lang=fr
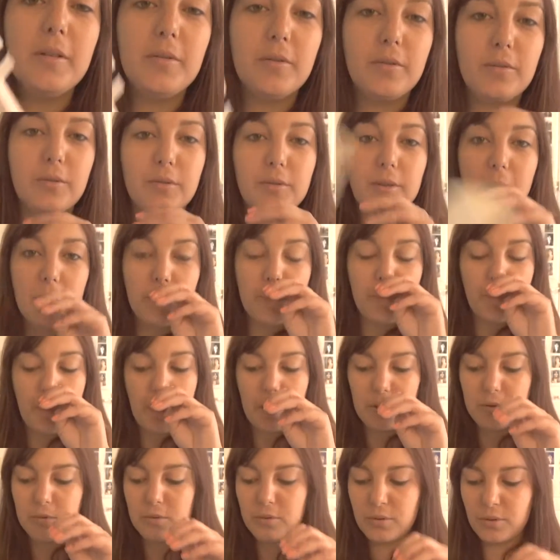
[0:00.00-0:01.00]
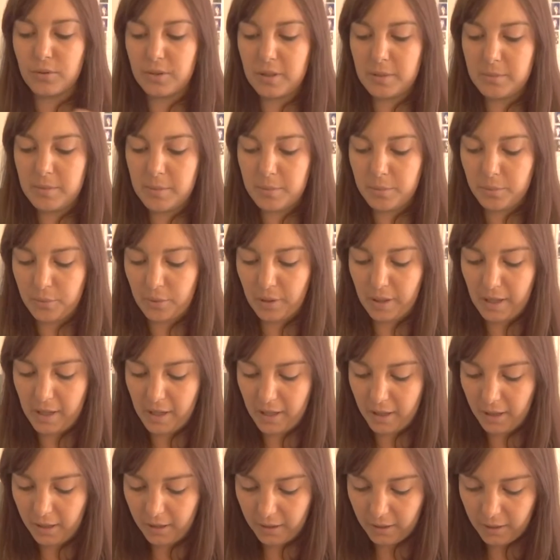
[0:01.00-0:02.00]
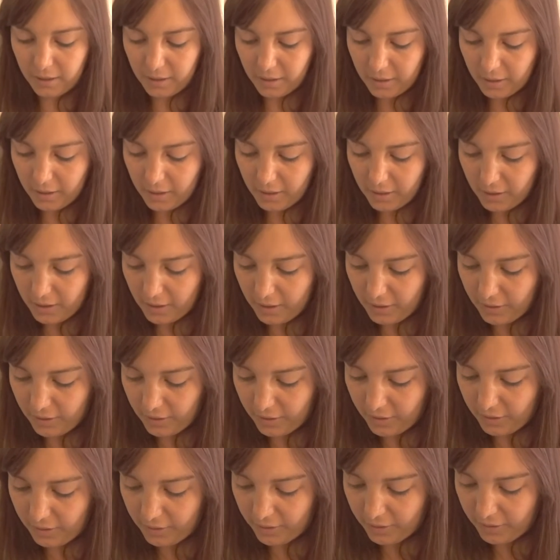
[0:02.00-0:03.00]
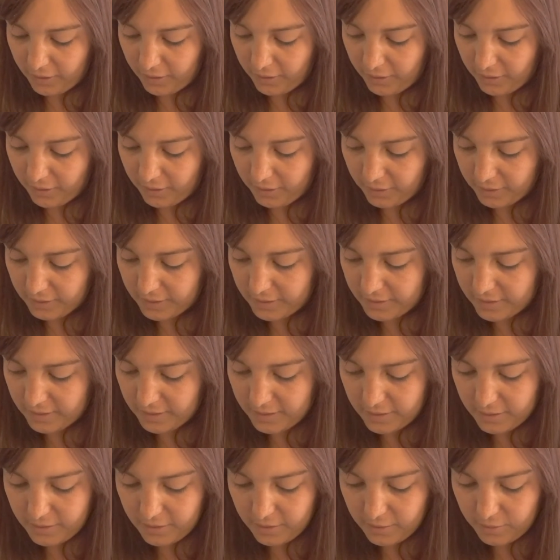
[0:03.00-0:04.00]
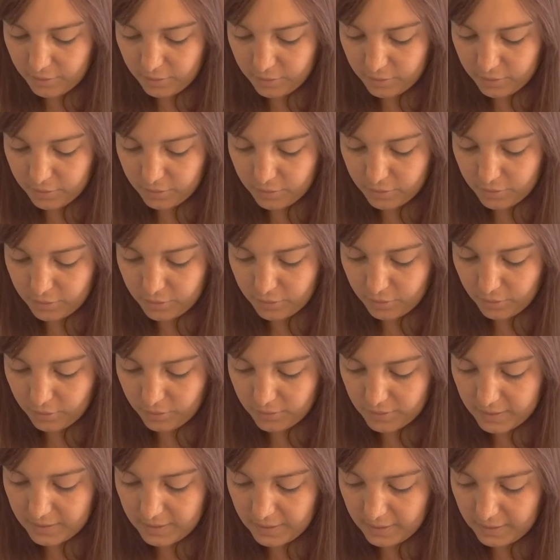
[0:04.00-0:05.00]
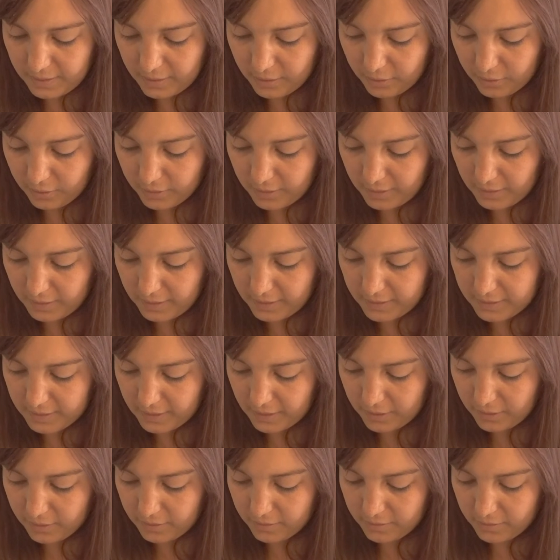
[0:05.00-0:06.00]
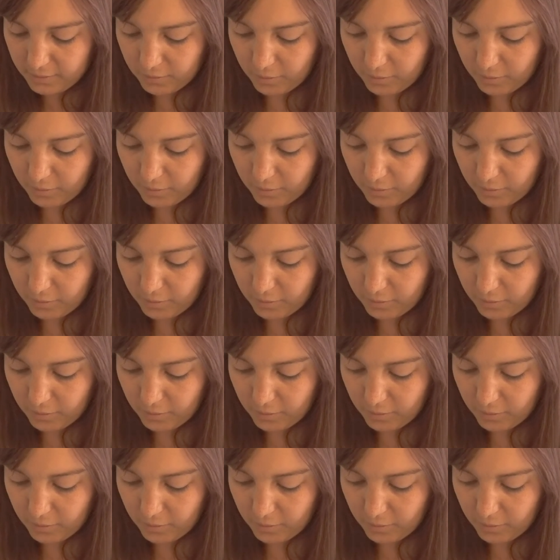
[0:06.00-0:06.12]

on a perdu qu'on est bipolaire. Euh, qu'est-ce qu'il dit Une autre science, qui regarde l'intérieur.